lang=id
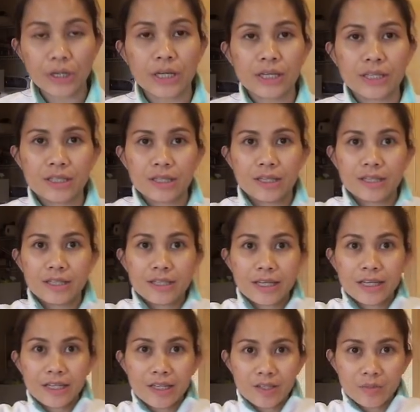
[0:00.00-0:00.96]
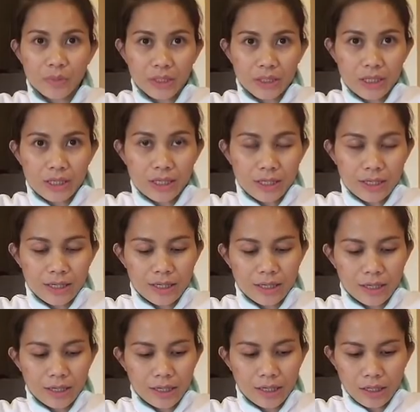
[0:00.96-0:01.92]
okay guys, jadi jadinya seperti ini
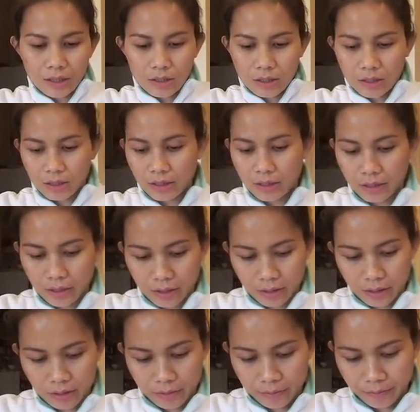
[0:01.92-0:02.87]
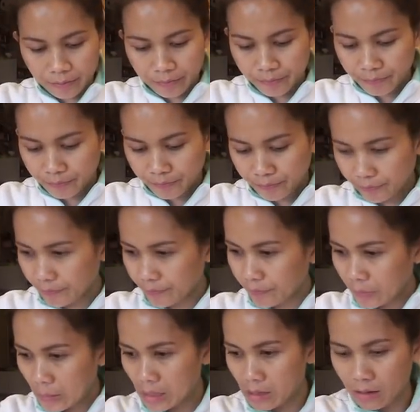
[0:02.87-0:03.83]
ya. Um,
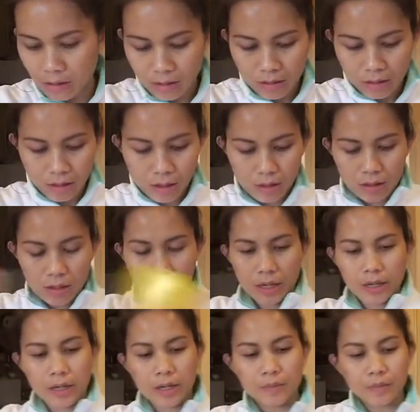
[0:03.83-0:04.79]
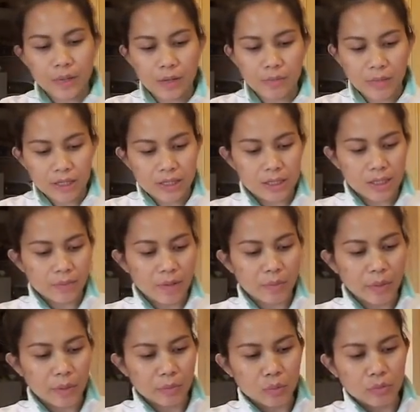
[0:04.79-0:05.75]
kita akan peram lagi
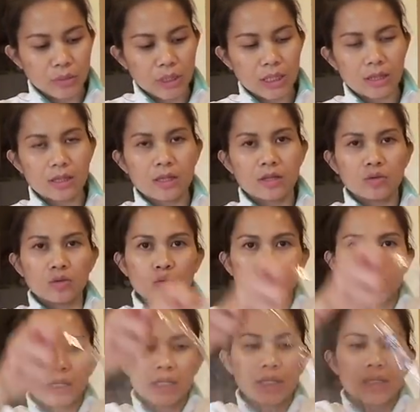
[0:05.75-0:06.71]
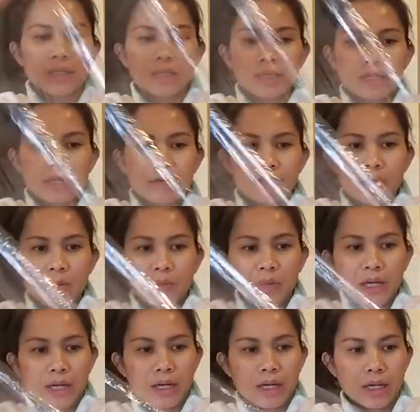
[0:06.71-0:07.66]
selama 40 menit dan tutup lagi dengan sling
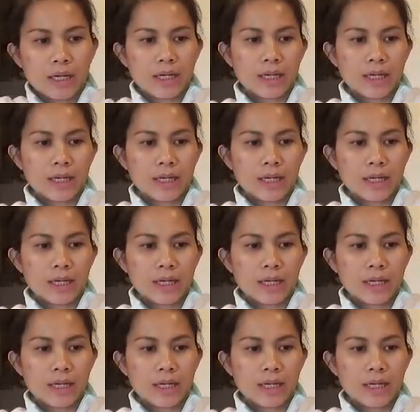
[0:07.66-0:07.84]
wrapnya.